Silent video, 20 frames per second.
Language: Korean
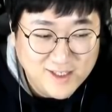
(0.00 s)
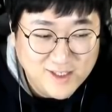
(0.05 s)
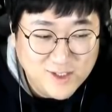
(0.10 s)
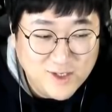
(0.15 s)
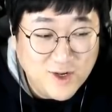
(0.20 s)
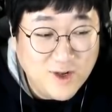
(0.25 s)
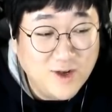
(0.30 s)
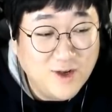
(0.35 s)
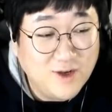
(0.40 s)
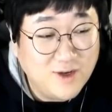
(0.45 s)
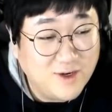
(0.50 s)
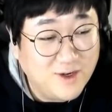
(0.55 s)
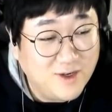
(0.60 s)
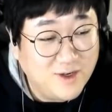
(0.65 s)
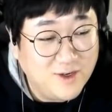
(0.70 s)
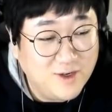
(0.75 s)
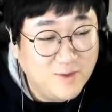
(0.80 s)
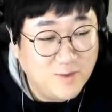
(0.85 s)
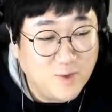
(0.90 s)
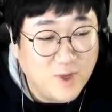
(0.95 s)

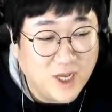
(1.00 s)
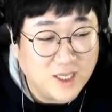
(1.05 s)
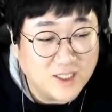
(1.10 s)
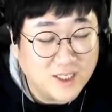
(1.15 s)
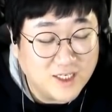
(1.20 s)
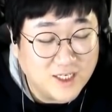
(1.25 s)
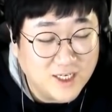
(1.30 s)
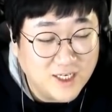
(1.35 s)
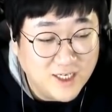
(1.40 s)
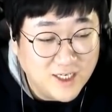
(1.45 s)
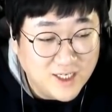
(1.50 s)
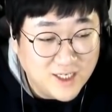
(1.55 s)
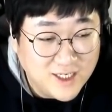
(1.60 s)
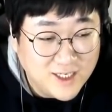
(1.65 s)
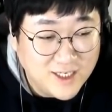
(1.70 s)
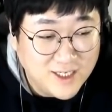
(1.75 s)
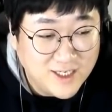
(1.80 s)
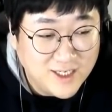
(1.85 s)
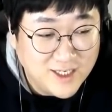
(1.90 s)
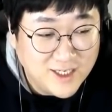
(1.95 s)
처럼 왜 안 하냐?
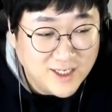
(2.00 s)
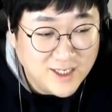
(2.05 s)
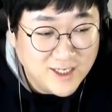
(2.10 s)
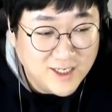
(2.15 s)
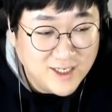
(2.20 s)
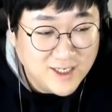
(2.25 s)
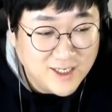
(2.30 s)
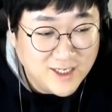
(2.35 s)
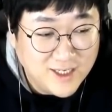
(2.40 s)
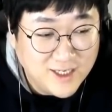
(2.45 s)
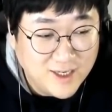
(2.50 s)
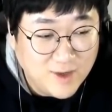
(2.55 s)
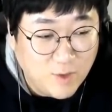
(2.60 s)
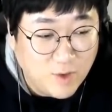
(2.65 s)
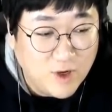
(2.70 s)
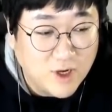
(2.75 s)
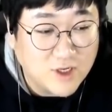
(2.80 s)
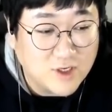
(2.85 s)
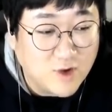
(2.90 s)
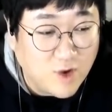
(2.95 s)

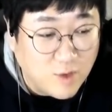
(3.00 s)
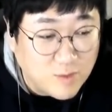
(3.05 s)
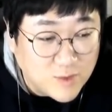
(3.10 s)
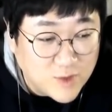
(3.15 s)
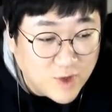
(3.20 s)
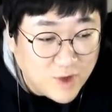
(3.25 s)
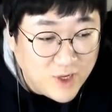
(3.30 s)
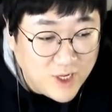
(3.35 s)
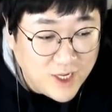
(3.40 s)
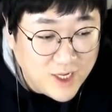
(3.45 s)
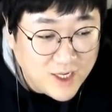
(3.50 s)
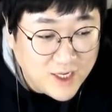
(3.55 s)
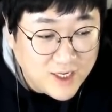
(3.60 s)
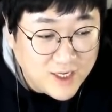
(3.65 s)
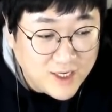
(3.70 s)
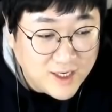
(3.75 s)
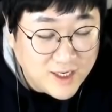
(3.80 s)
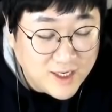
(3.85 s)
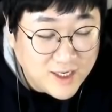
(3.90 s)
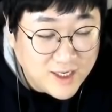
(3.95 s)
원래 그거 없는 거야? 사람이
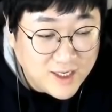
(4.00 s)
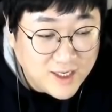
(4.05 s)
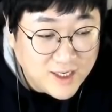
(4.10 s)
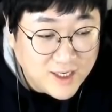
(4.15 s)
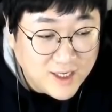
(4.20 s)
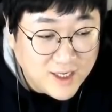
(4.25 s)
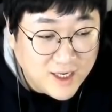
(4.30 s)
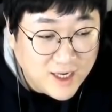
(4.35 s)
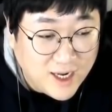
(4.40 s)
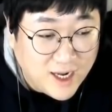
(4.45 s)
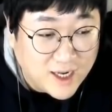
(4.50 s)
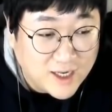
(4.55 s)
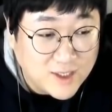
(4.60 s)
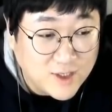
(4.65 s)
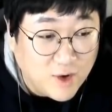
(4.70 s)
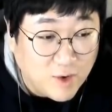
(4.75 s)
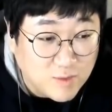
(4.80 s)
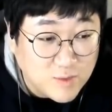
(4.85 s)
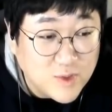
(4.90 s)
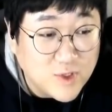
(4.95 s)
없어요. 네. 아
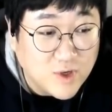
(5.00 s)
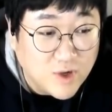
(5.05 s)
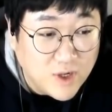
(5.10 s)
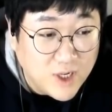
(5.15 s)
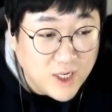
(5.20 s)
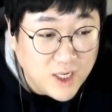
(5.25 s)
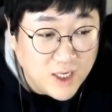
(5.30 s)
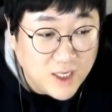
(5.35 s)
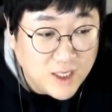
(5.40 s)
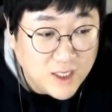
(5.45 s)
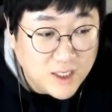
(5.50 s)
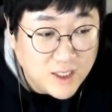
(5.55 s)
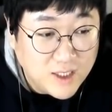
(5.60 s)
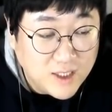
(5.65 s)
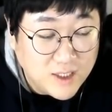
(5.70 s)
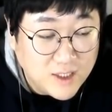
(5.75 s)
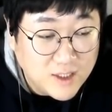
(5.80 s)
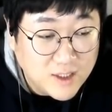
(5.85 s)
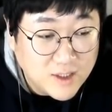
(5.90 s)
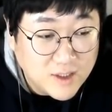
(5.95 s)
그거 없는 거야?
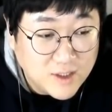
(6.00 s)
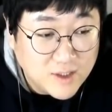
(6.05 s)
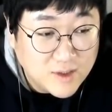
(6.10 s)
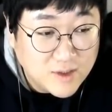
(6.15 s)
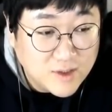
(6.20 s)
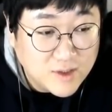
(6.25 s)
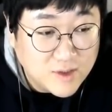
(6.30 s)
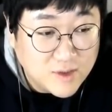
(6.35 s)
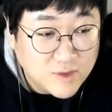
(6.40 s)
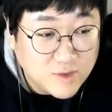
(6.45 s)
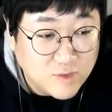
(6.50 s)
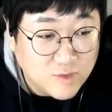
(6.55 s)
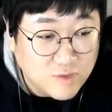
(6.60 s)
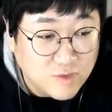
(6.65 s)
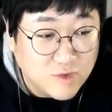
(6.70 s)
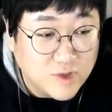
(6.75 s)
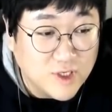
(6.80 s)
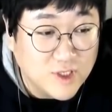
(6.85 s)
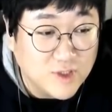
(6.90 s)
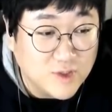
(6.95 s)

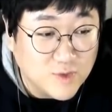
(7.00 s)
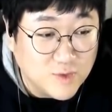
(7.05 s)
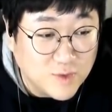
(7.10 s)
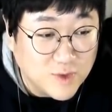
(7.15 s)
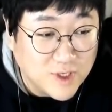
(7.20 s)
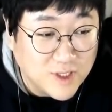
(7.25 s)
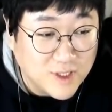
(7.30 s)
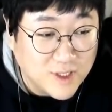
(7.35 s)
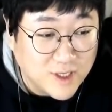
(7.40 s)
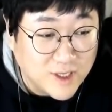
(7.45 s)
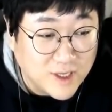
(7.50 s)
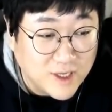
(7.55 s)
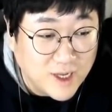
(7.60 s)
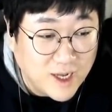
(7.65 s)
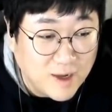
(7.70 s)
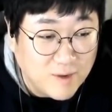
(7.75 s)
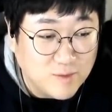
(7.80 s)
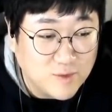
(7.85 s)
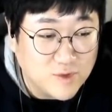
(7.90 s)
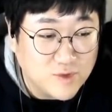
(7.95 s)
웃기는 노래네.
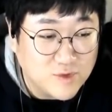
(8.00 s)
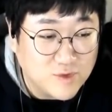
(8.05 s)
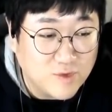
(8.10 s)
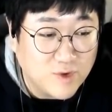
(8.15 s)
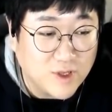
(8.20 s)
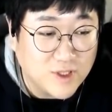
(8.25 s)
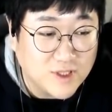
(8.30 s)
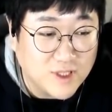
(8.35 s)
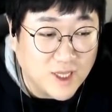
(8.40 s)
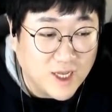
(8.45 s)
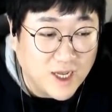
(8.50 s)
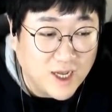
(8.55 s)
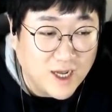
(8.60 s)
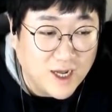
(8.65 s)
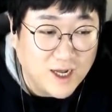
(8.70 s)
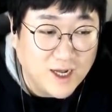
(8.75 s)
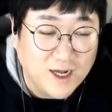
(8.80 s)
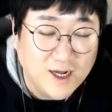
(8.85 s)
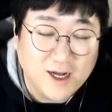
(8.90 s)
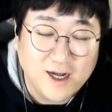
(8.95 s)
아무튼 수고했다.
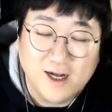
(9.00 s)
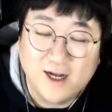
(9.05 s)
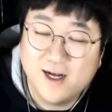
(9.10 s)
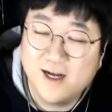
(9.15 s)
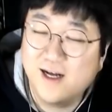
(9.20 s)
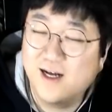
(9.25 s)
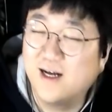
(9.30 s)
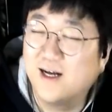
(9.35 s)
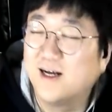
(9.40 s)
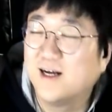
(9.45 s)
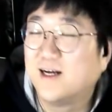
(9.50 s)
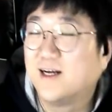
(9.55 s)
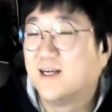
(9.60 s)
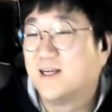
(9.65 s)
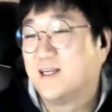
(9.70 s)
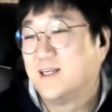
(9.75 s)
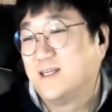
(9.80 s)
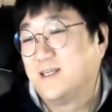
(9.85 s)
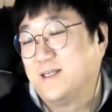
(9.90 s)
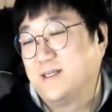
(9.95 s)
아
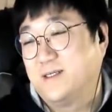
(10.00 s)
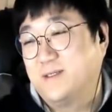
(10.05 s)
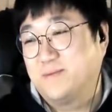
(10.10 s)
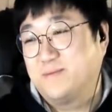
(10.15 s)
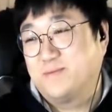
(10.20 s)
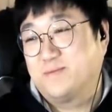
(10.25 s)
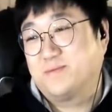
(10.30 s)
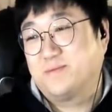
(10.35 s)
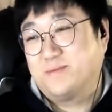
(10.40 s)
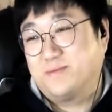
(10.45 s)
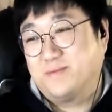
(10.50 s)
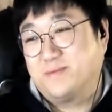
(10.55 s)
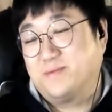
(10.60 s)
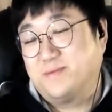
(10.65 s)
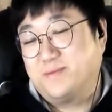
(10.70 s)
수고하셨습니다.